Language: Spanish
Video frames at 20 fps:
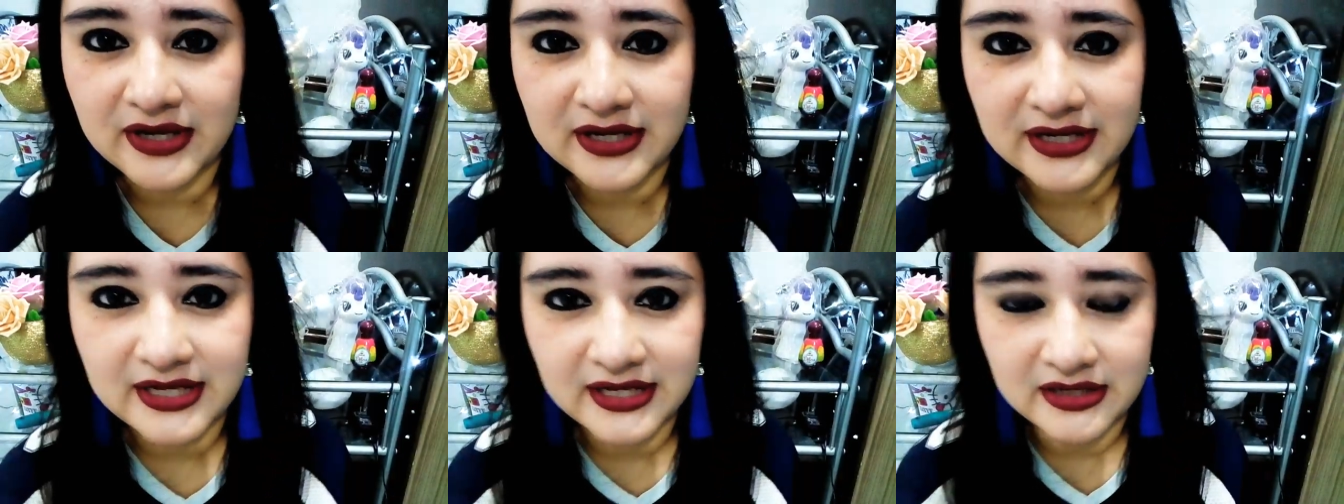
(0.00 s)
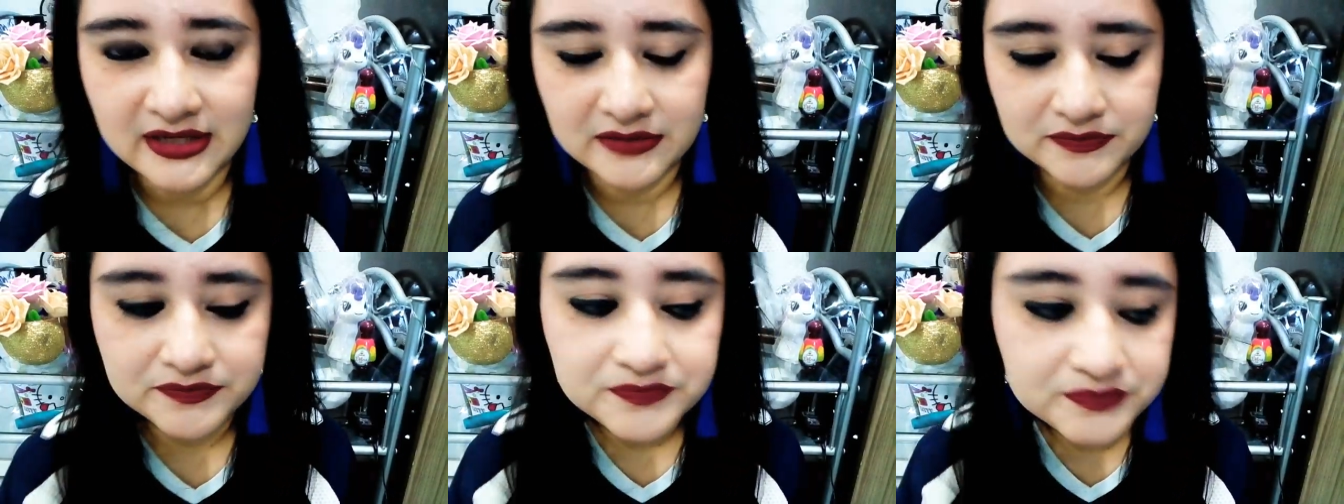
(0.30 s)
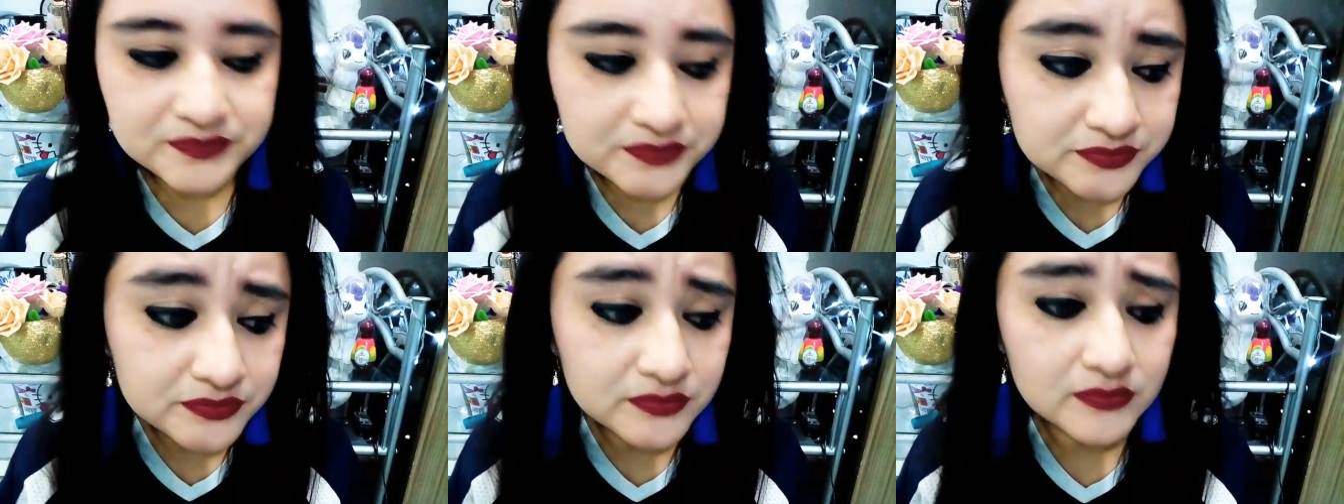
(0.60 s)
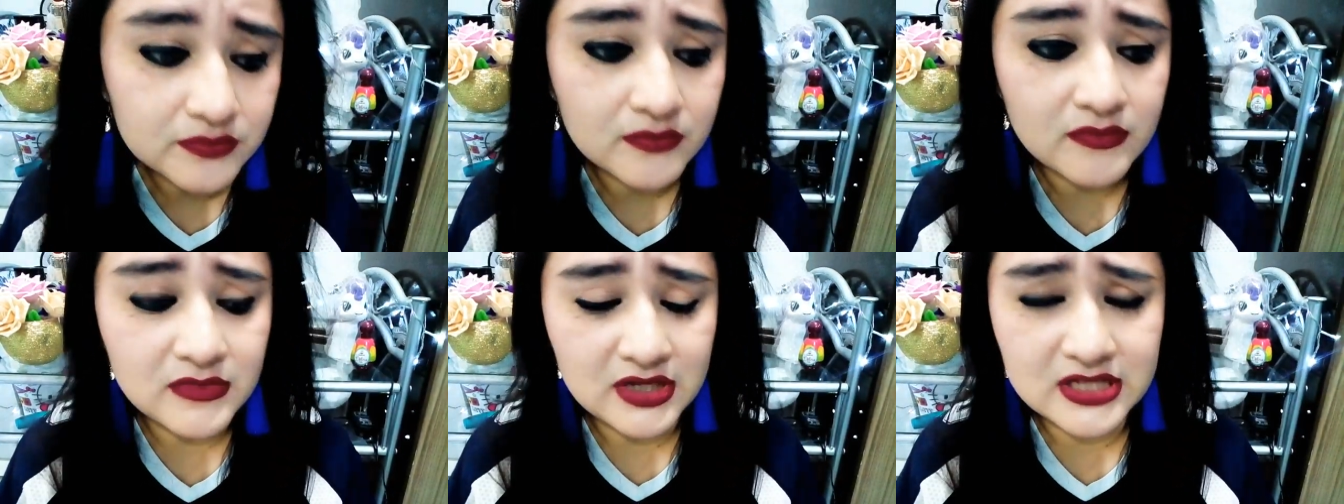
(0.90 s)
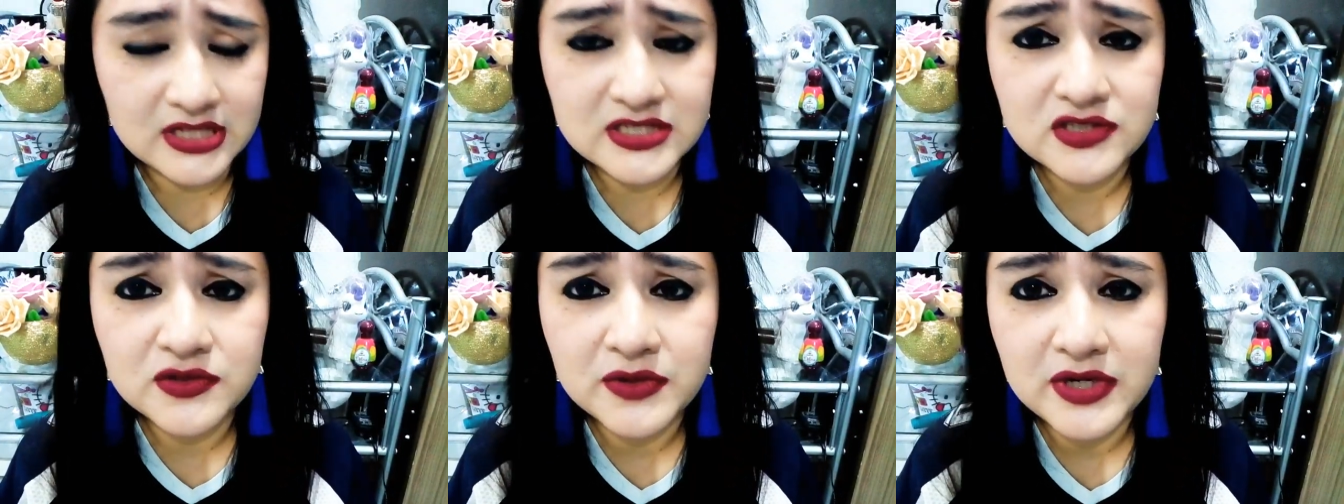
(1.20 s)
a que
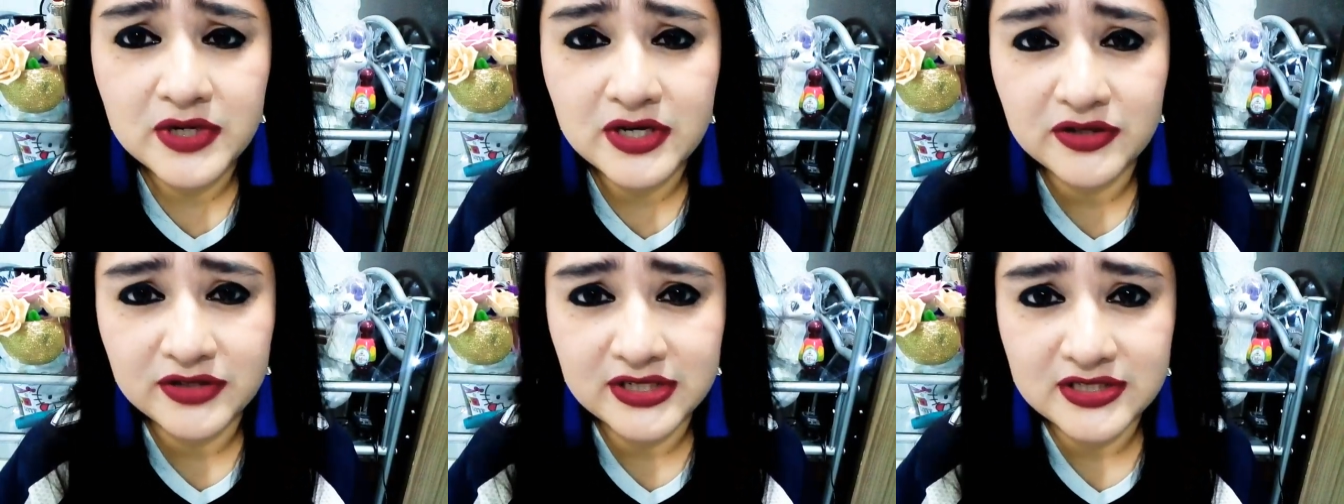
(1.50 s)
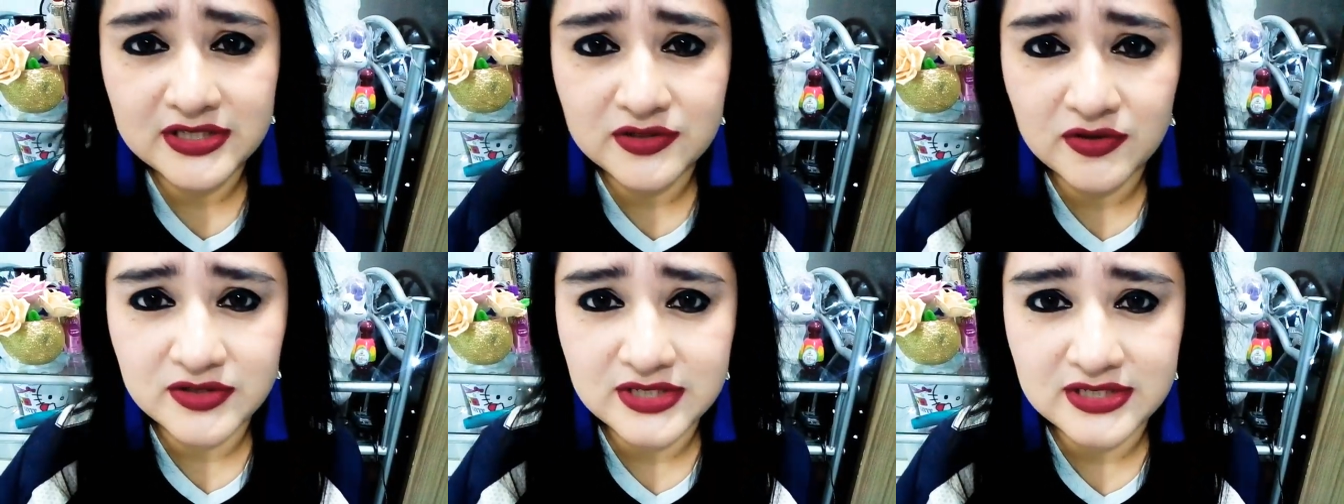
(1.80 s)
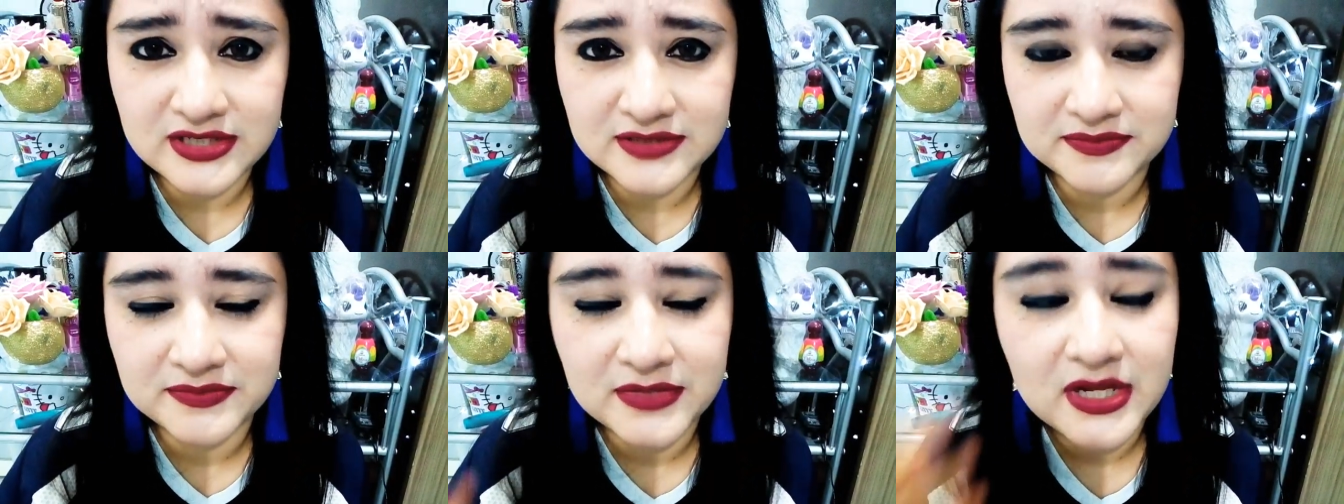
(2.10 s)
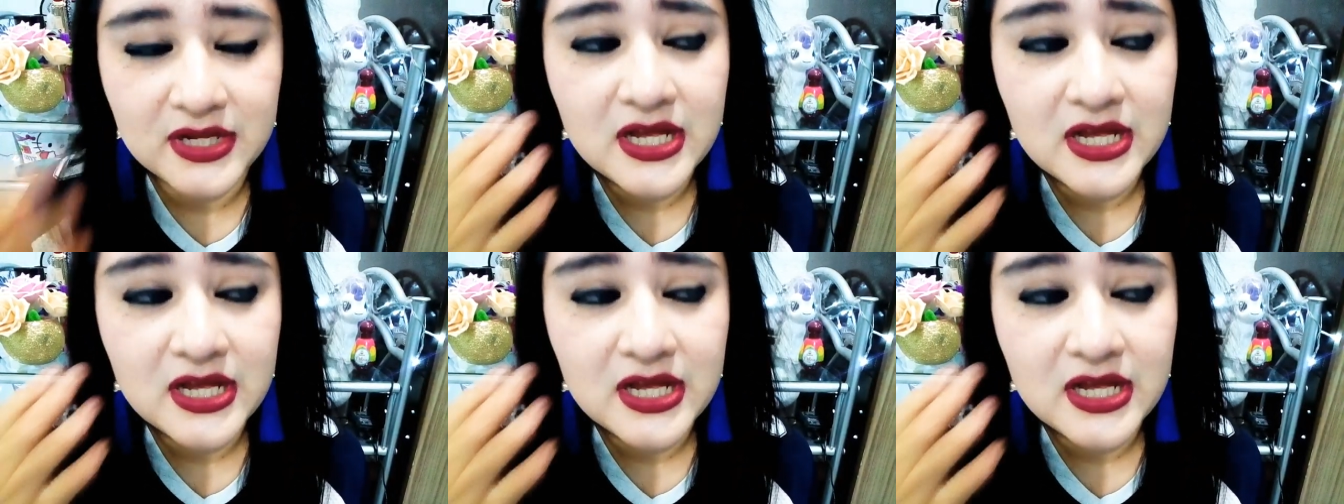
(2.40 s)
estuve en otras cosas,